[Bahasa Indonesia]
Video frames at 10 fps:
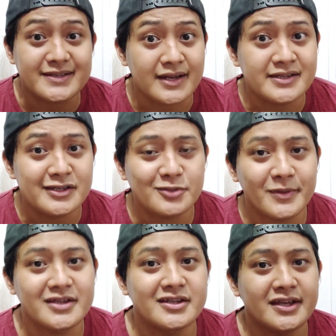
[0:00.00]
pasaran sih
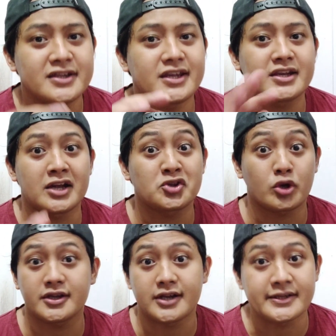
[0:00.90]
cuma intinya ini ikan
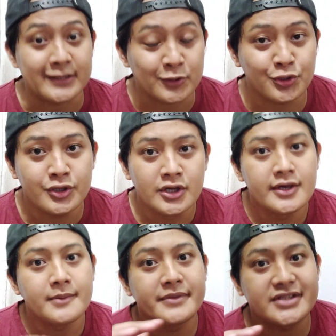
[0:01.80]
sortiran aku
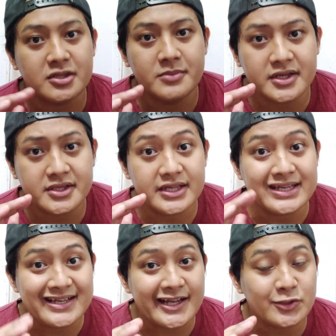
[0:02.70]
bisa dibilang
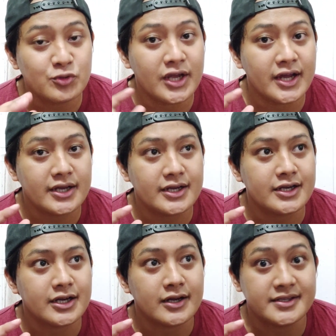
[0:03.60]
ini ikan udah
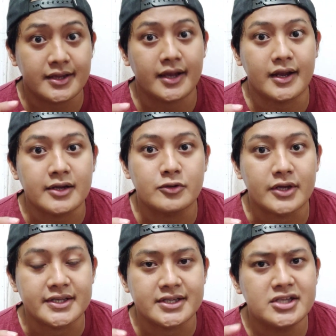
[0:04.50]
uh, selera
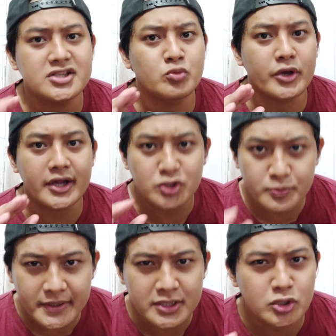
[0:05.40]
aku guys jadi semua ikan
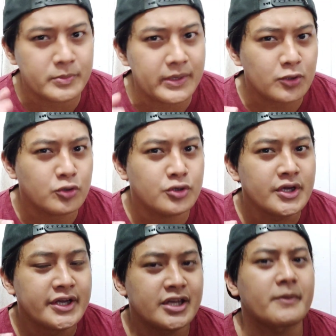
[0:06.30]
cupang yang di rumah
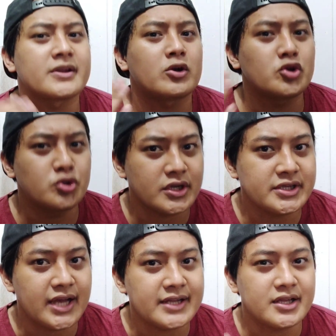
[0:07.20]
aku yang pengen aku jual
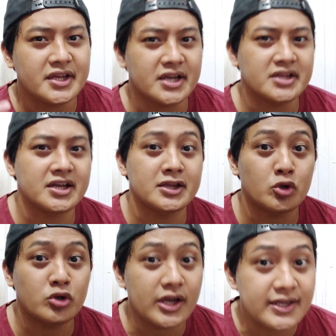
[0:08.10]
ini adalah ikan-ikan
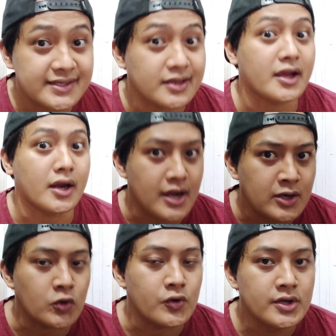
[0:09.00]
yang udah selera
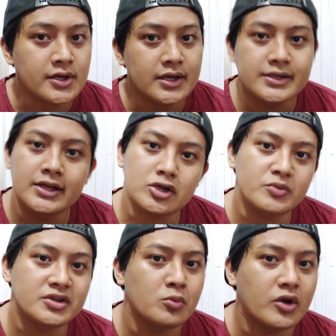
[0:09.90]
aku dan
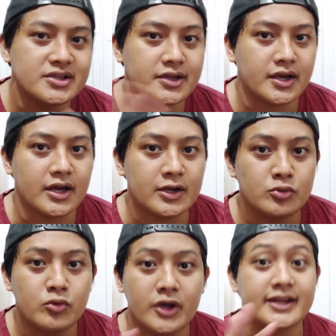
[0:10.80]
kalau misalnya bukan selera
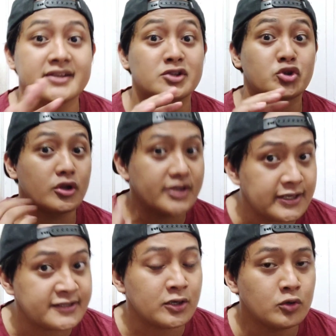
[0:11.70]
aku bukan hasil
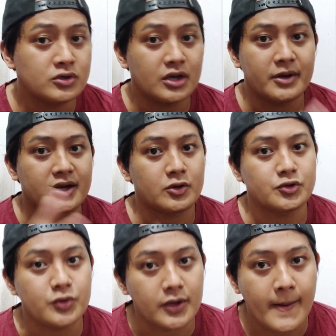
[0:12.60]
sortiran aku gak bakal
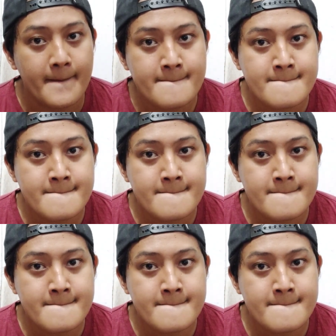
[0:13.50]
aku jual